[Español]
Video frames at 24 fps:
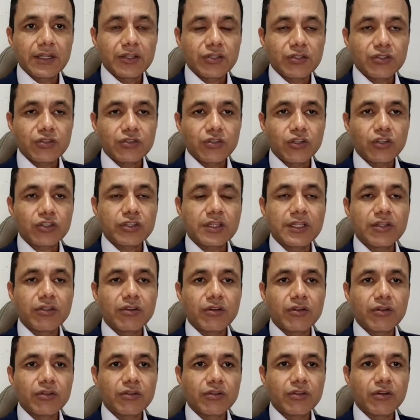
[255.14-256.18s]
no,
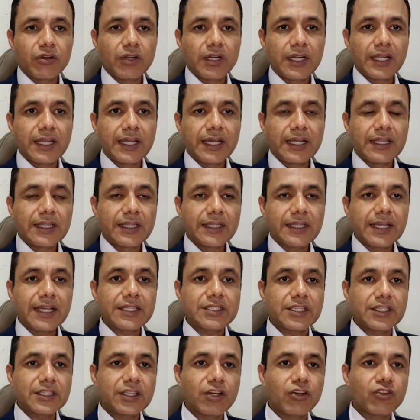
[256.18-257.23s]
no, le han
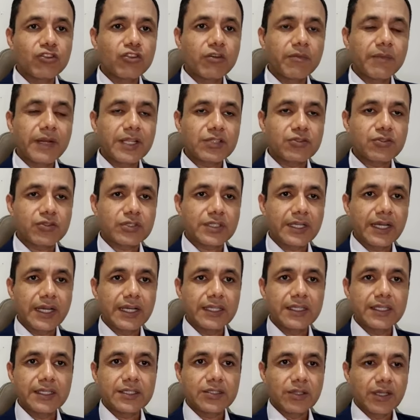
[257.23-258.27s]
asignado nombre a sus
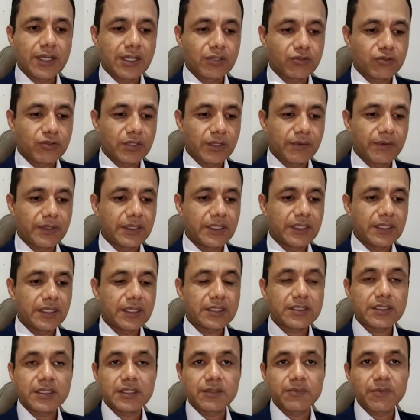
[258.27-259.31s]
calles, a sus
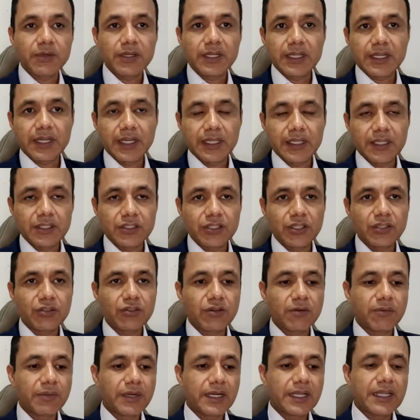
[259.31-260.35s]
avenidas, les ponen calles sin
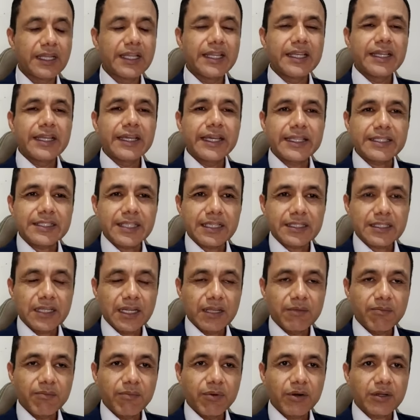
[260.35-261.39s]
nombre. Esa es la
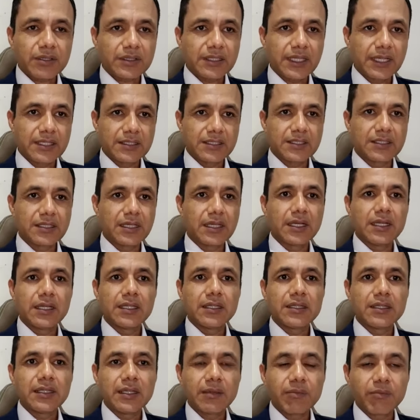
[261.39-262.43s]
importancia
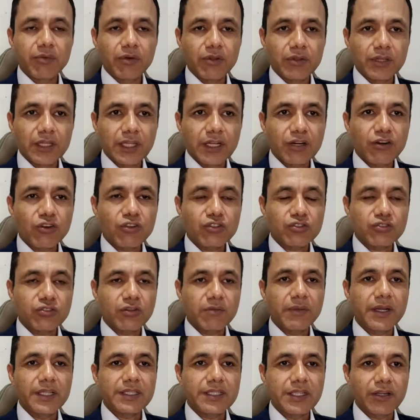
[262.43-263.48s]
de poner los
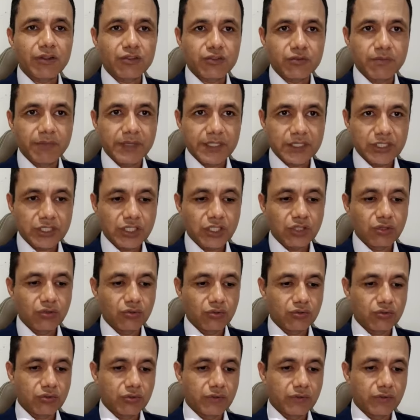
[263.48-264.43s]
nombres de los vecinos.